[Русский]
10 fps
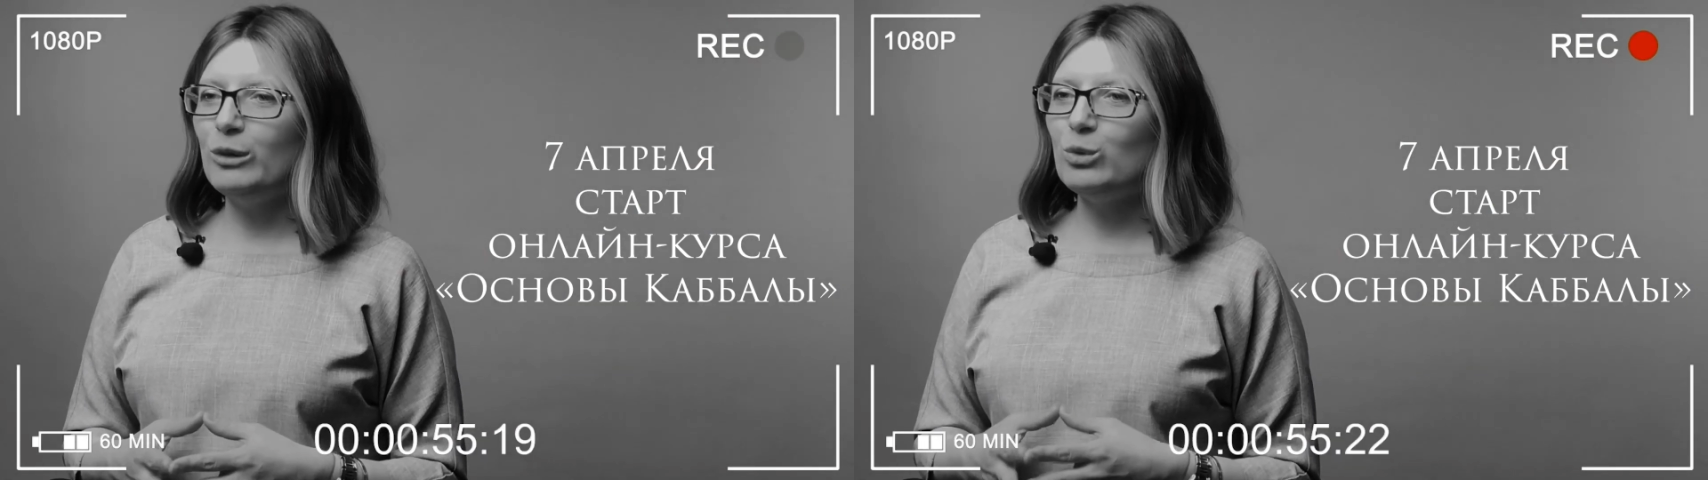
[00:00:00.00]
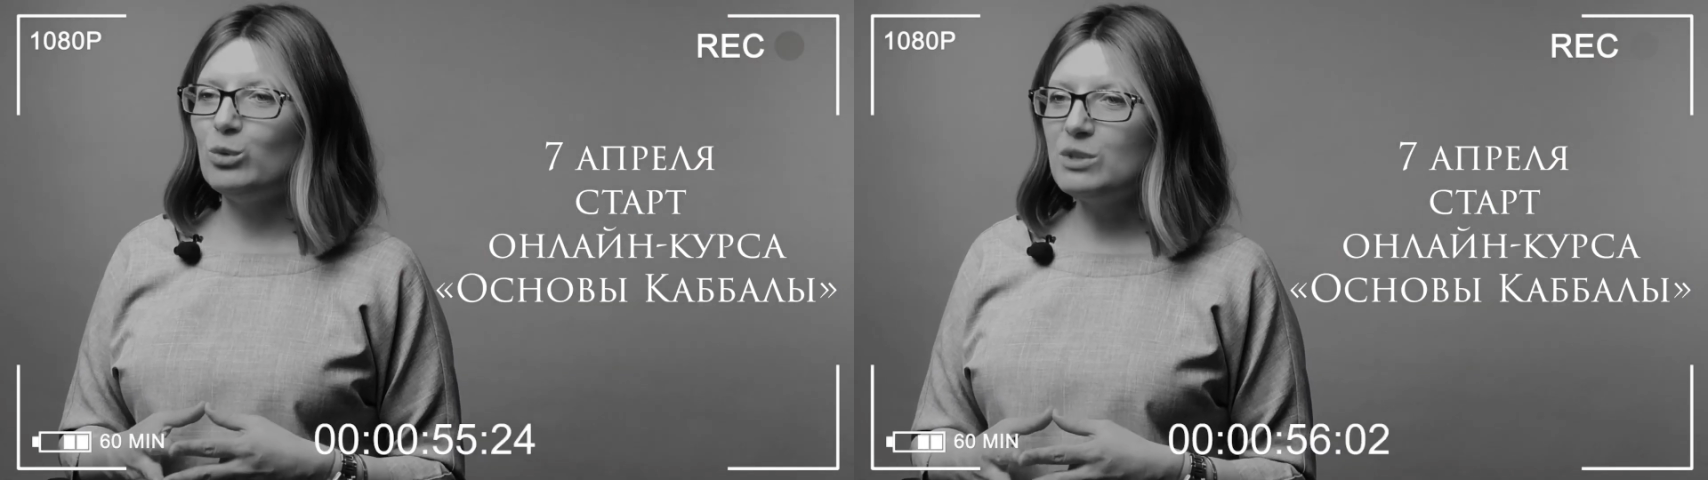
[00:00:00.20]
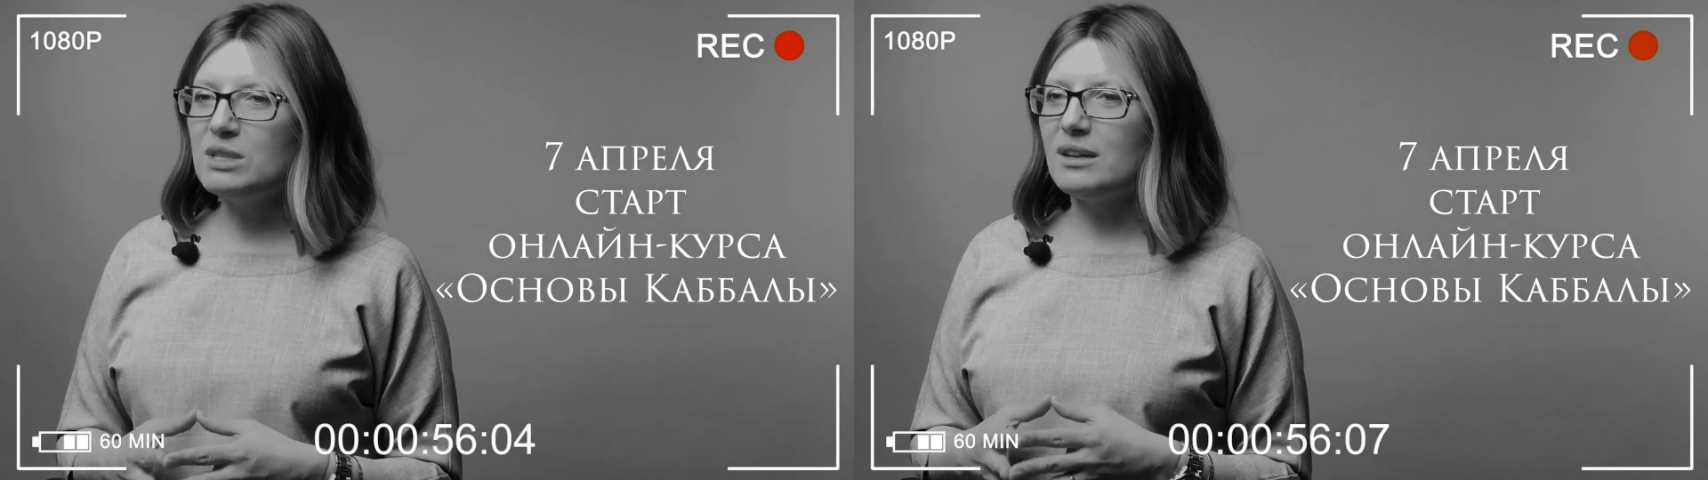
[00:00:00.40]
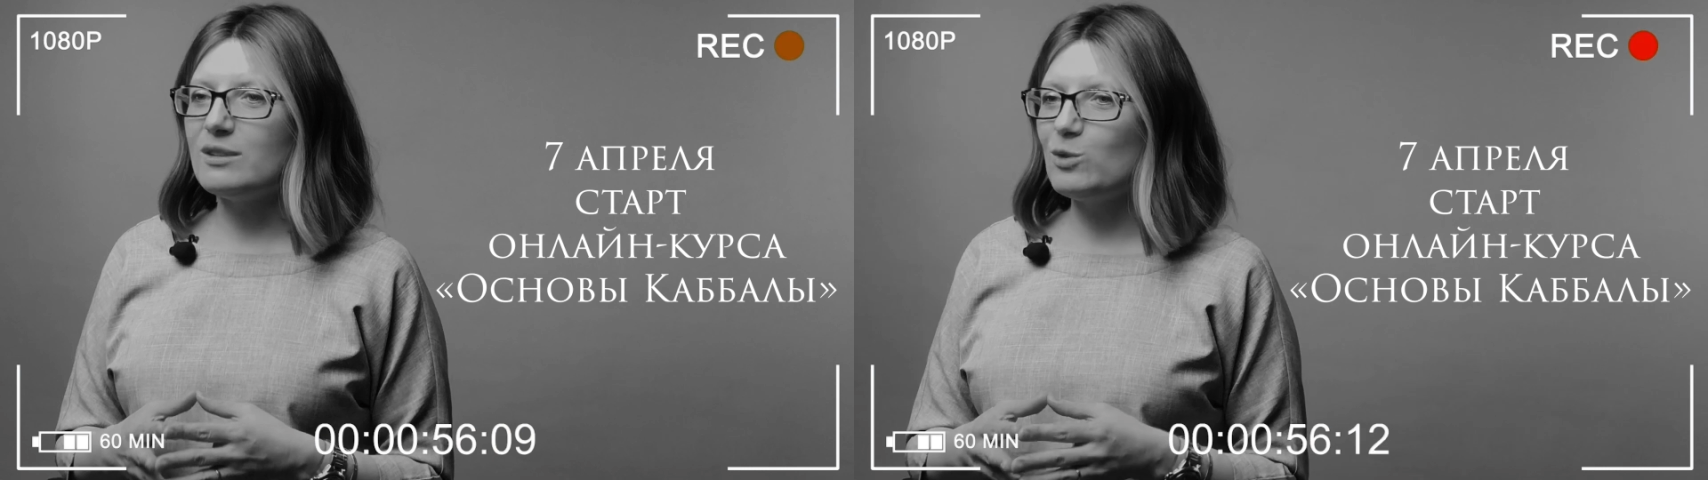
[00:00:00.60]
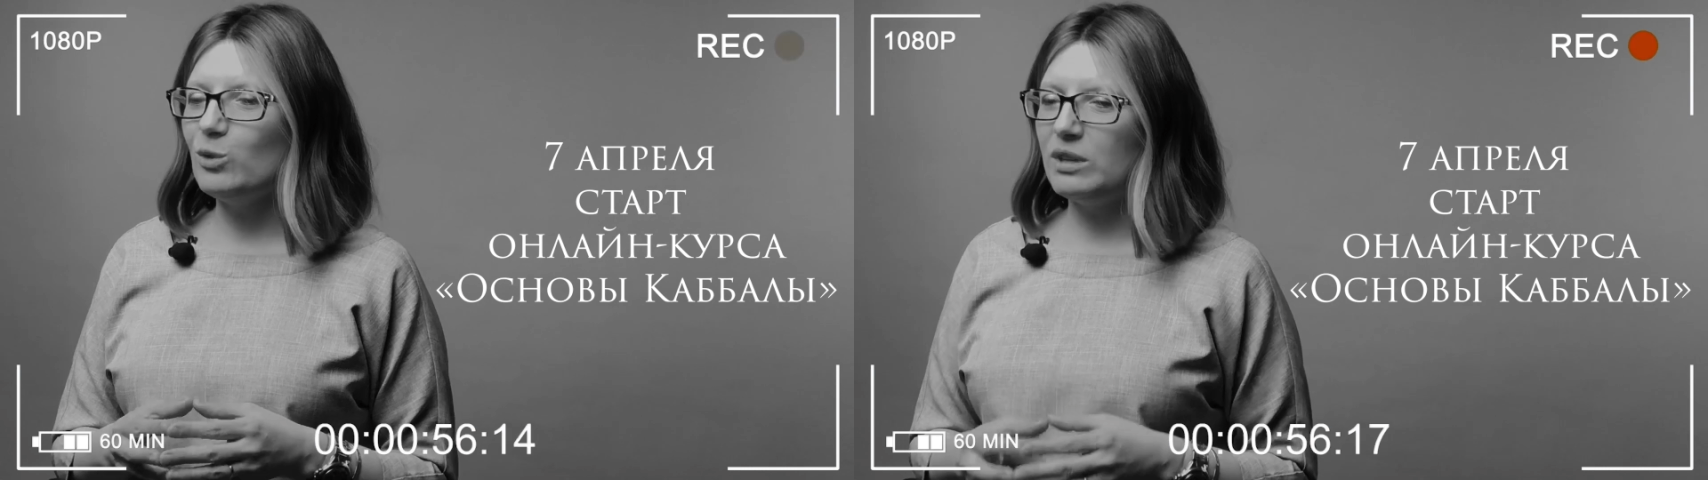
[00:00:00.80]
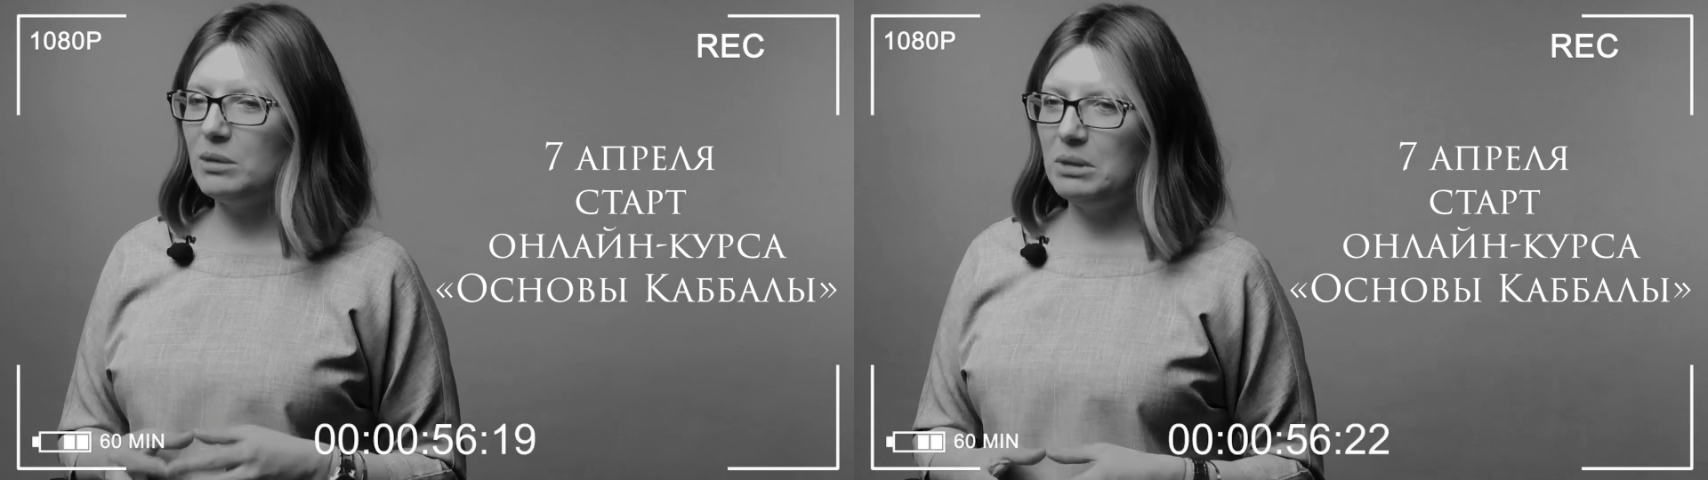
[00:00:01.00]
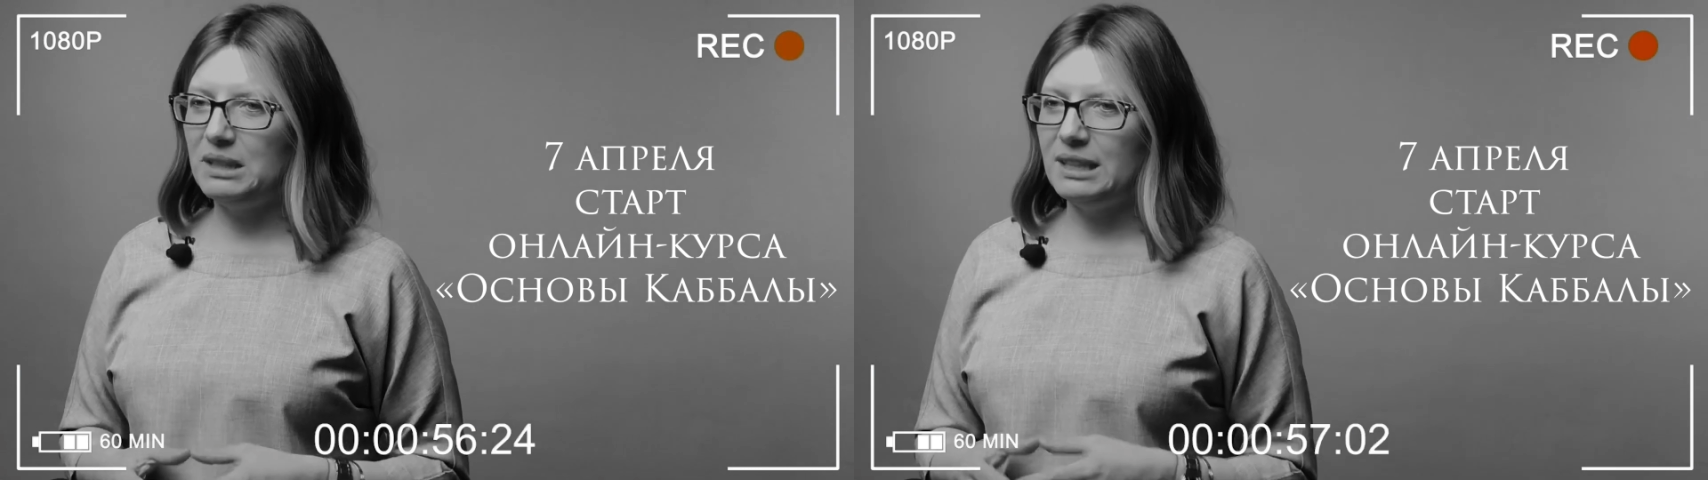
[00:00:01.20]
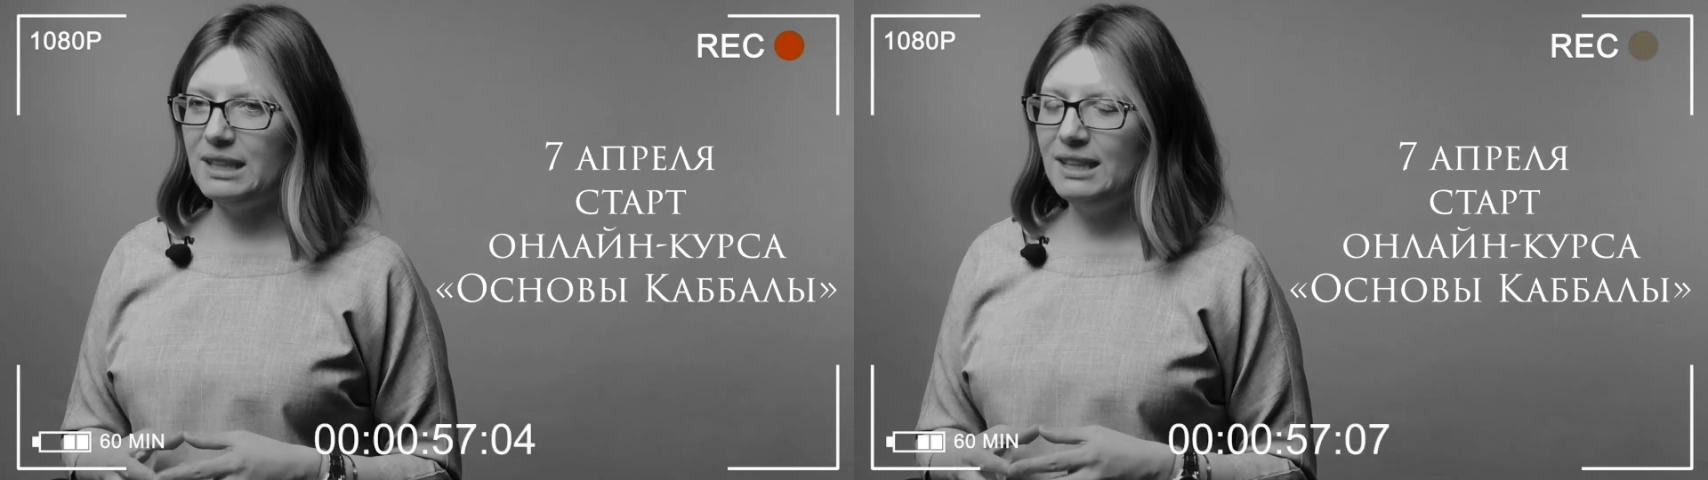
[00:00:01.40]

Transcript: курс «Основы Каббалы».